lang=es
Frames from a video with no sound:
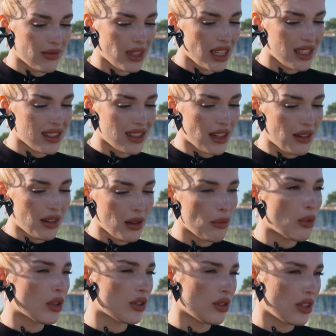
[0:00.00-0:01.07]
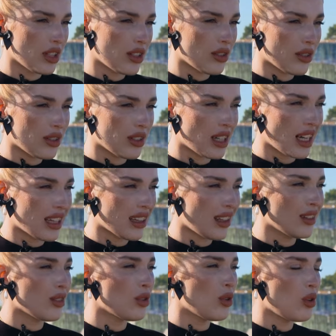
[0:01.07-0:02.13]
estaba en Puerto Rico
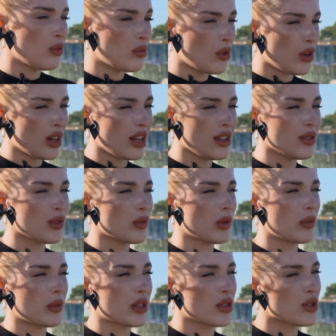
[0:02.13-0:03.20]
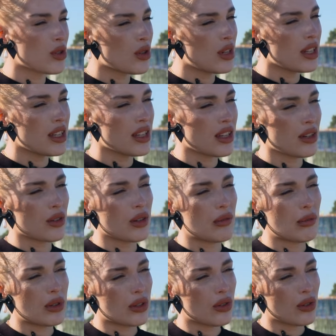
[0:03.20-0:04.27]
cantando con Mora en su primer choli que nos
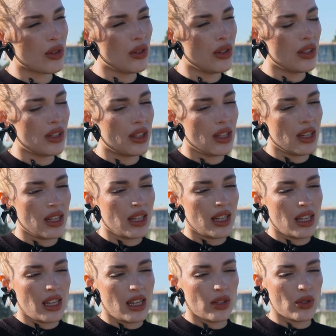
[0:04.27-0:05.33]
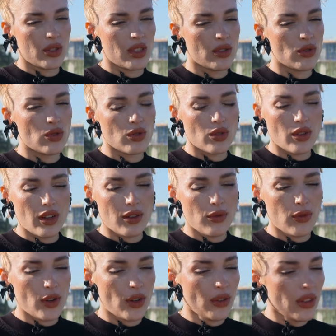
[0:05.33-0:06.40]
invitó. Entonces
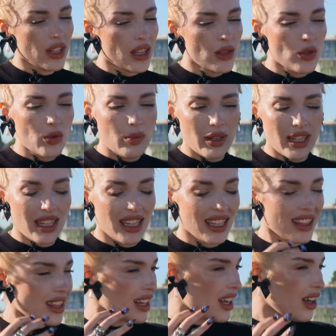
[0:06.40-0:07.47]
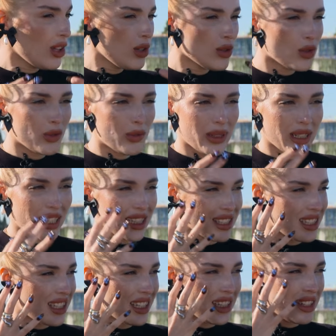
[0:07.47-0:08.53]
fueron días súper ajetreados, súper
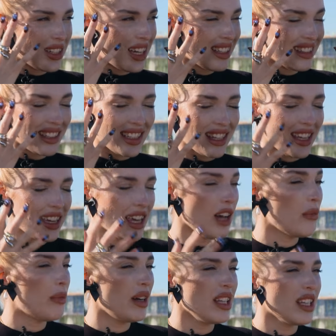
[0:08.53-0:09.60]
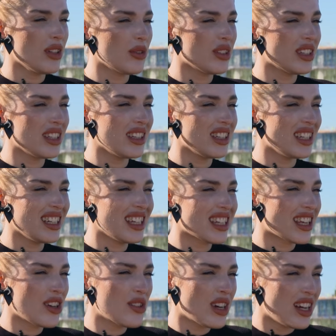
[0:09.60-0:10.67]
casi que hasta que llegué a España no entendí ni
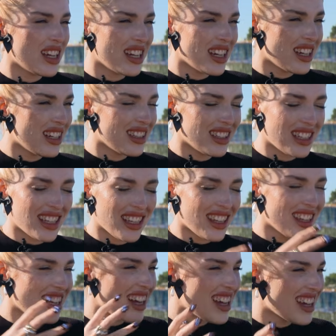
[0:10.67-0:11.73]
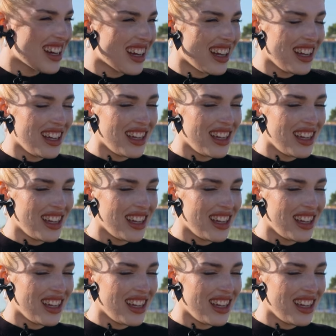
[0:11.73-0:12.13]
qué hora era, ni qué día era.